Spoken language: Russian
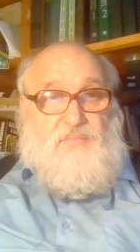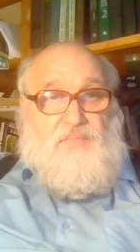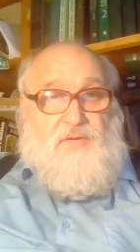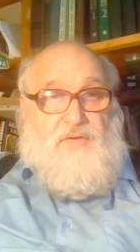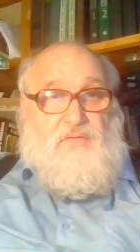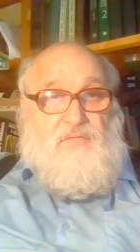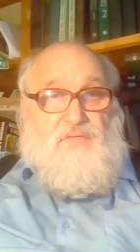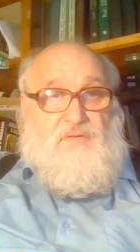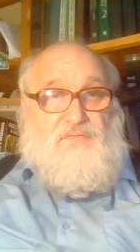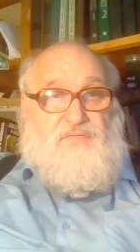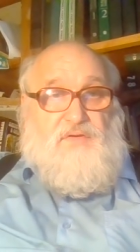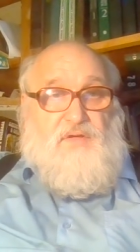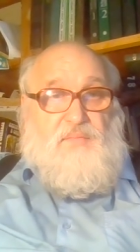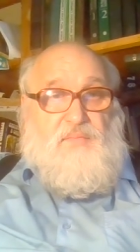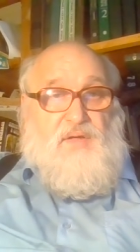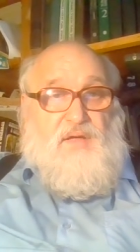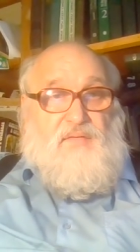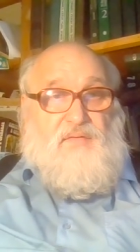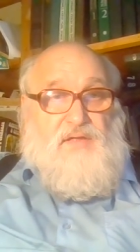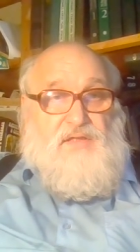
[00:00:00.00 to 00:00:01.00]
потом
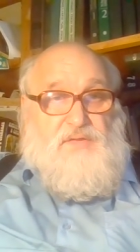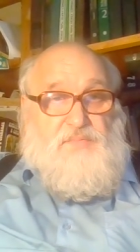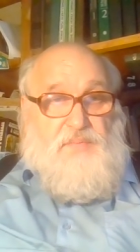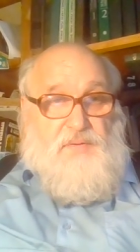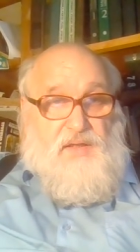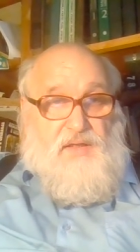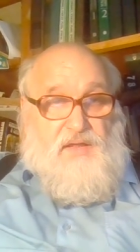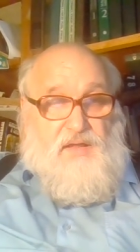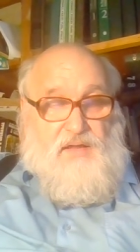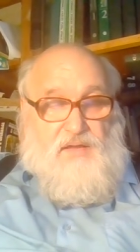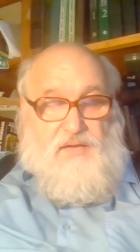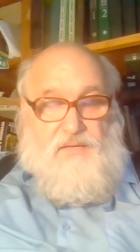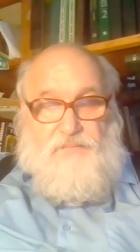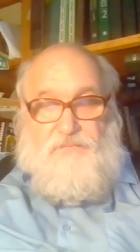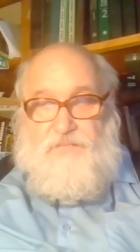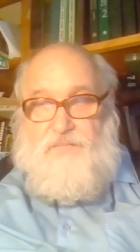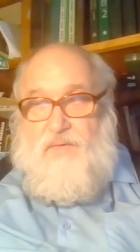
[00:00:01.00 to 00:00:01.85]
сформировались планеты.